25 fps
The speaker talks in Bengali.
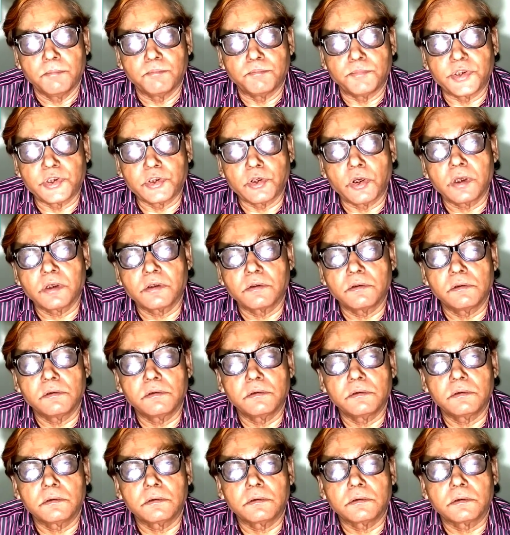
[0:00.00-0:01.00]

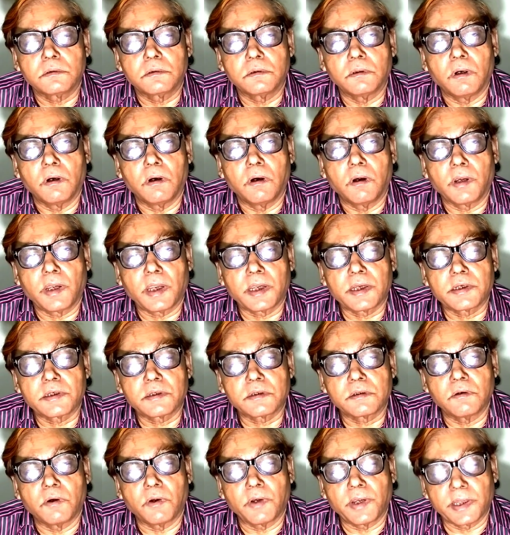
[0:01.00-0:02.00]
বিষয়গুলোর অনেক
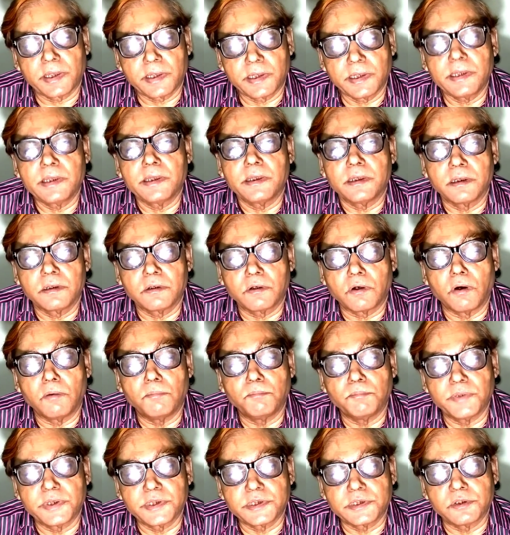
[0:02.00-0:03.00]
অনেকেই কম
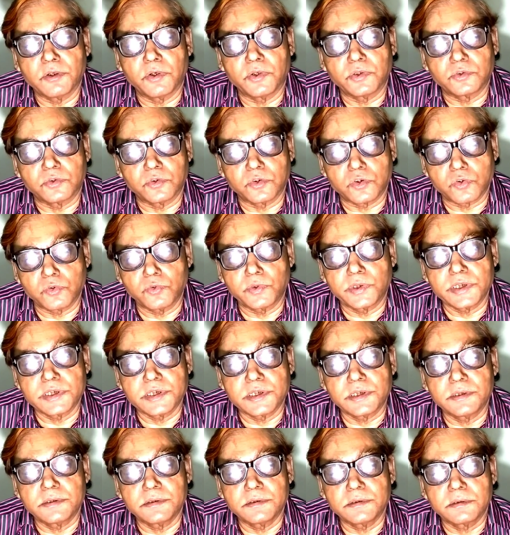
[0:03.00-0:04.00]
বেশি হয়তো
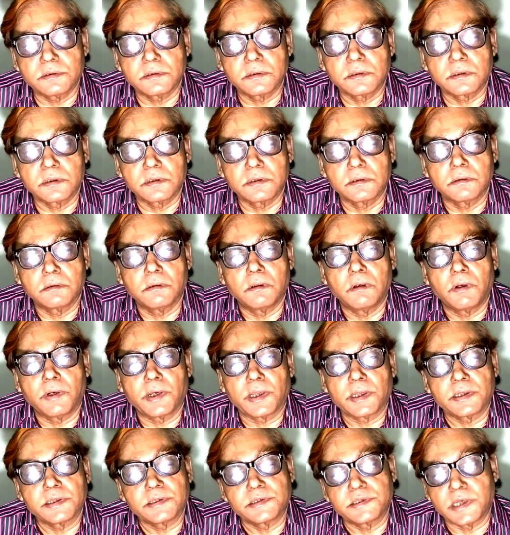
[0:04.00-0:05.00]
শুনেছেন
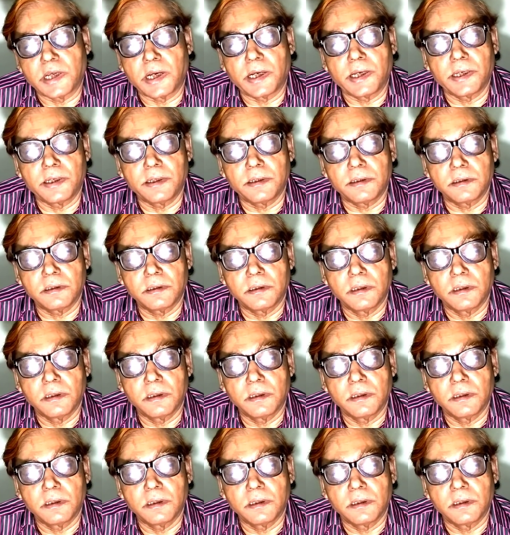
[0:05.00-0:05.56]
অনেকে জানেন